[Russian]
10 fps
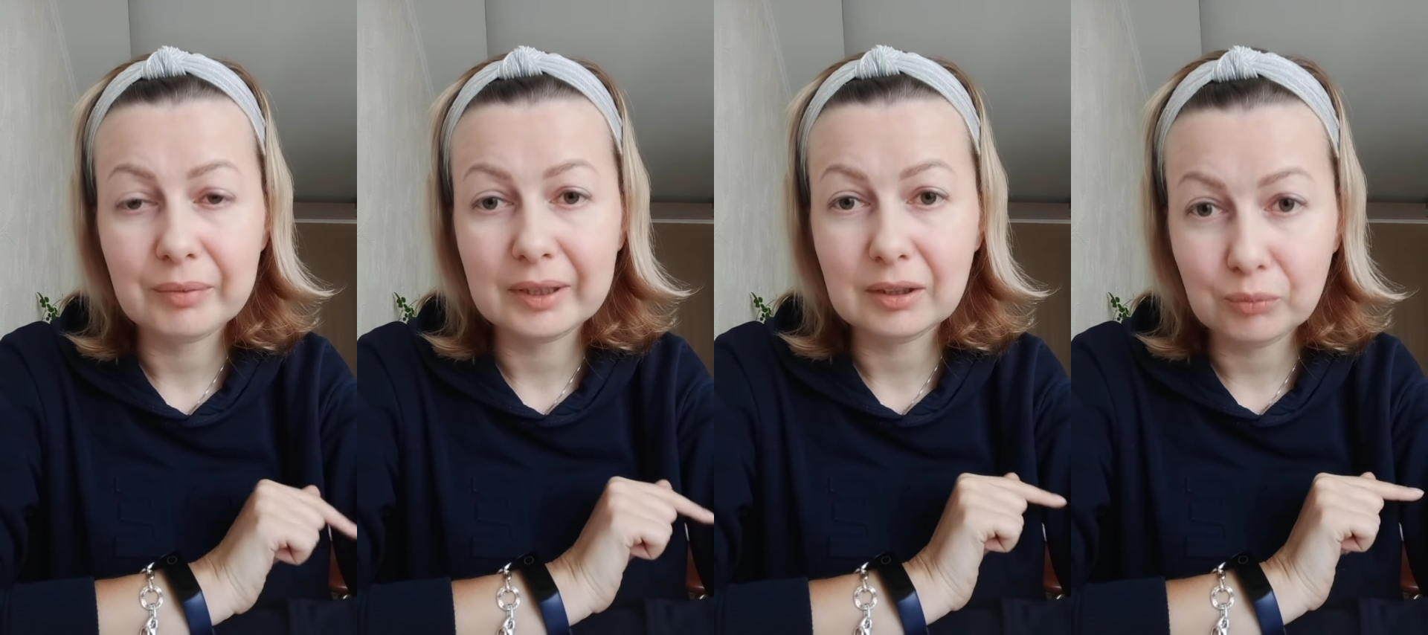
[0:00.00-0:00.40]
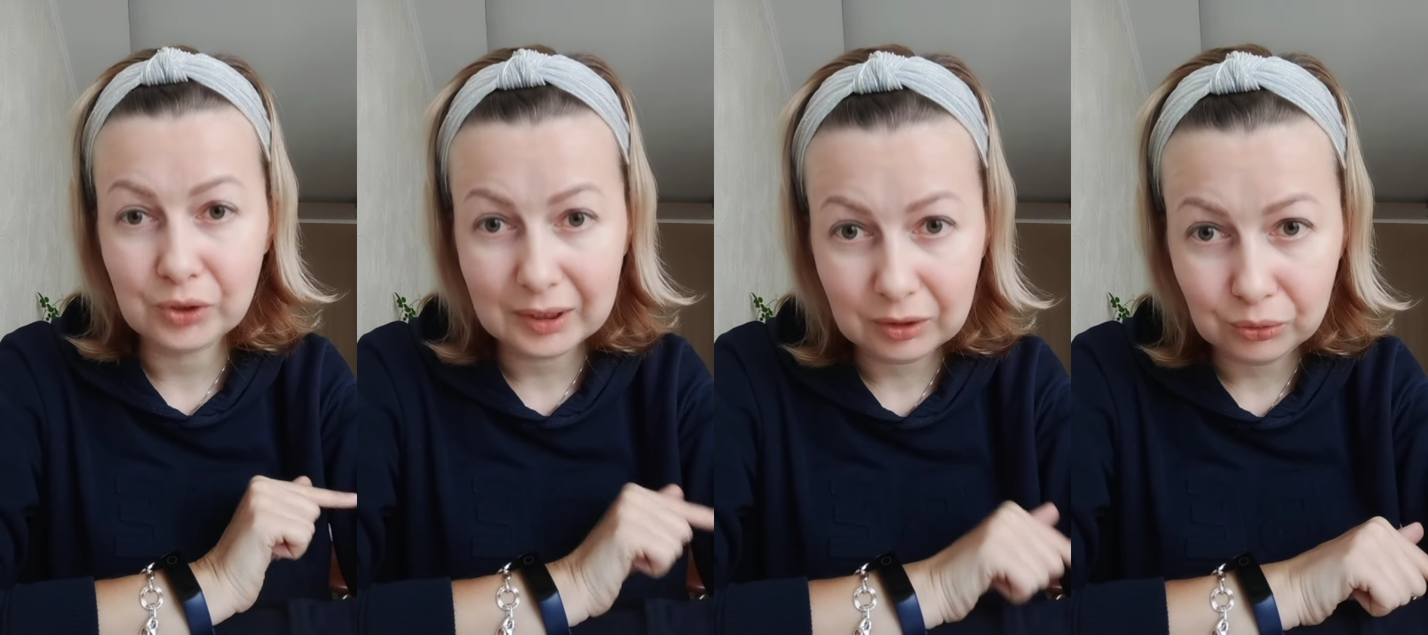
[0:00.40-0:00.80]
Поэтому
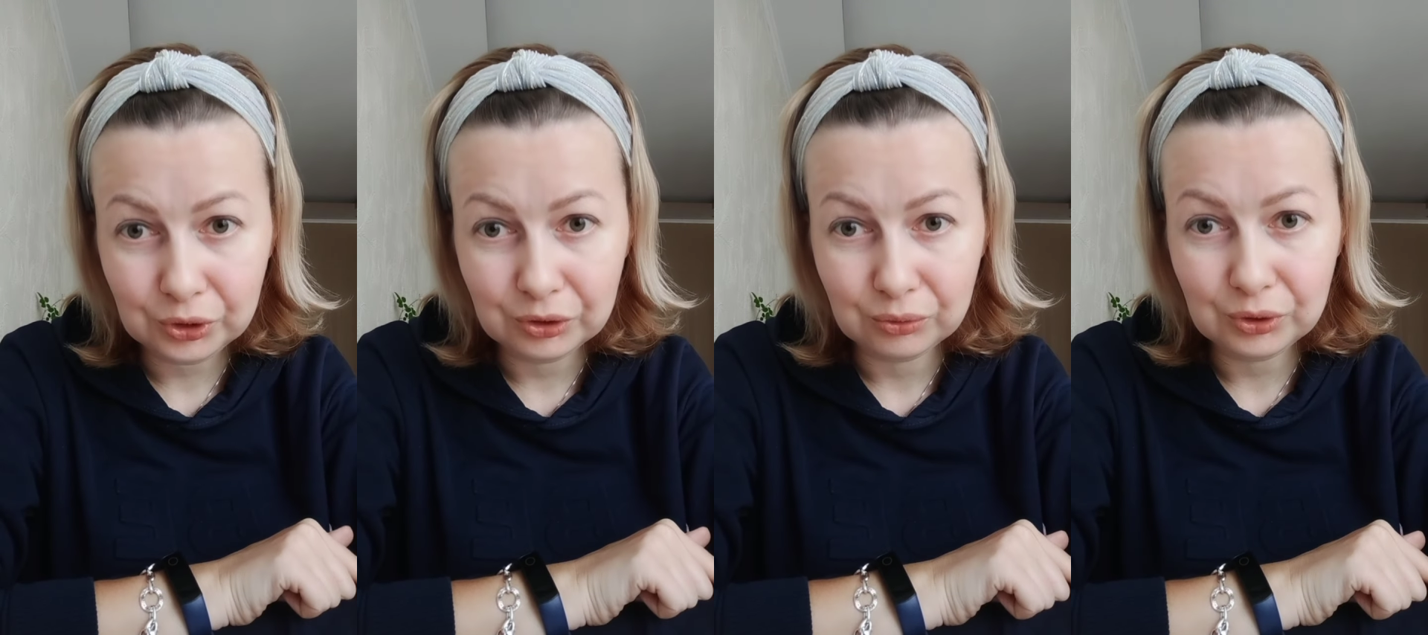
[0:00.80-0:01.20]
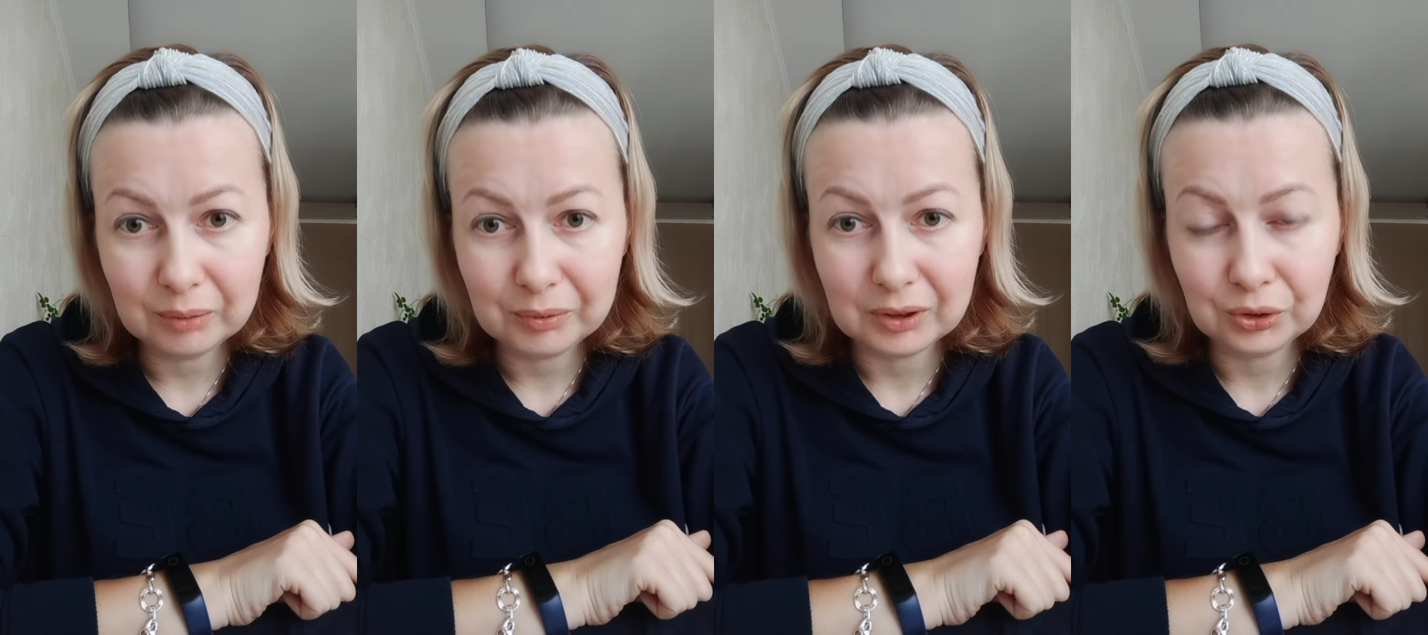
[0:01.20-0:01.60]
за это тоже не нужно
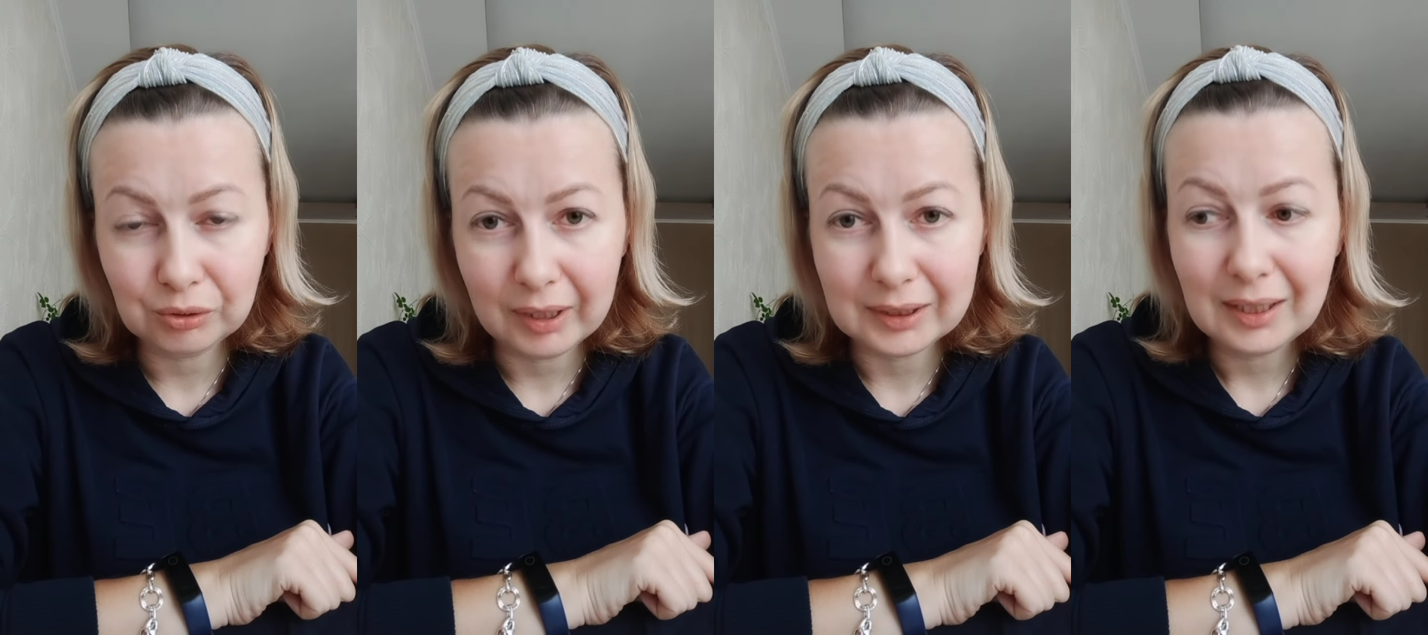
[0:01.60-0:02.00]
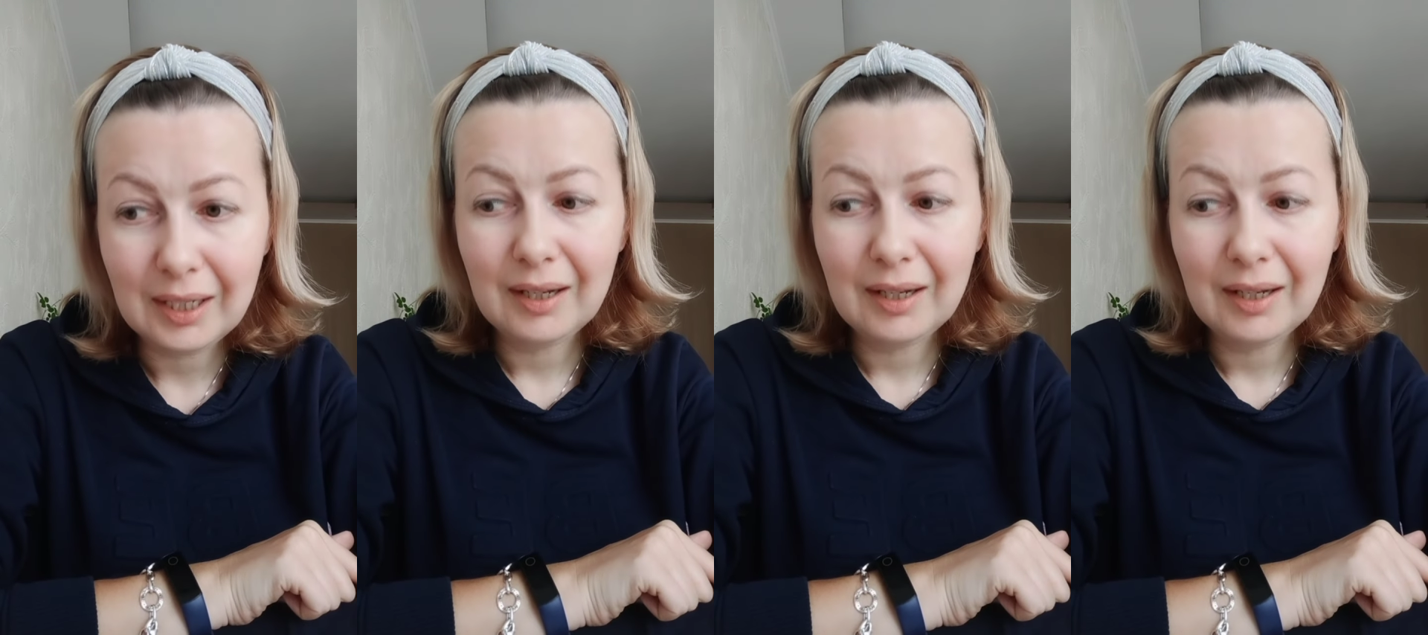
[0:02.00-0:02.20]
переживать.